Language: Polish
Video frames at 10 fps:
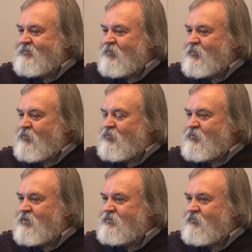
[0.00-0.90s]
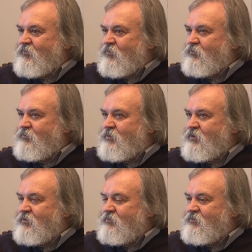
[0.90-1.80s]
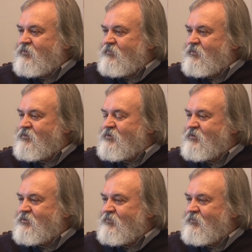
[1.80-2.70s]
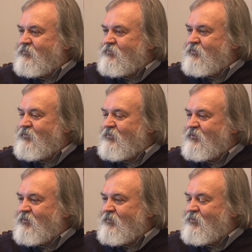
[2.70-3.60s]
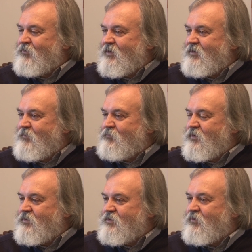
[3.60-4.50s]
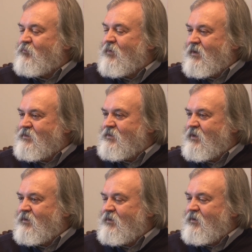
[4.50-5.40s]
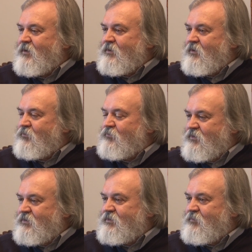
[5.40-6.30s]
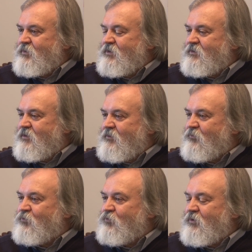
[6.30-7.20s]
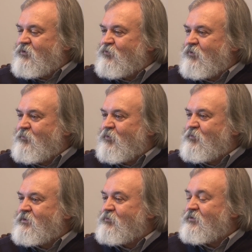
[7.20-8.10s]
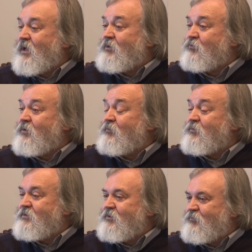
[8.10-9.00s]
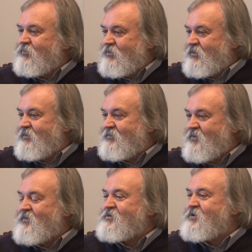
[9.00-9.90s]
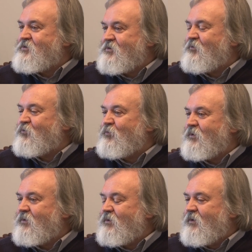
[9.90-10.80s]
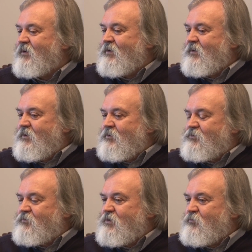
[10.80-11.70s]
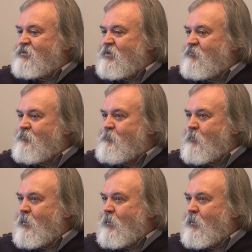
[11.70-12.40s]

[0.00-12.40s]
No, miało to miejsce w roku 1969, a konkretnie 1 marca, kiedy ówczesny minister kultury i sztuki podpisał statut dla muzeum, czyli najważniejszy dokument. Oczywiście muzeum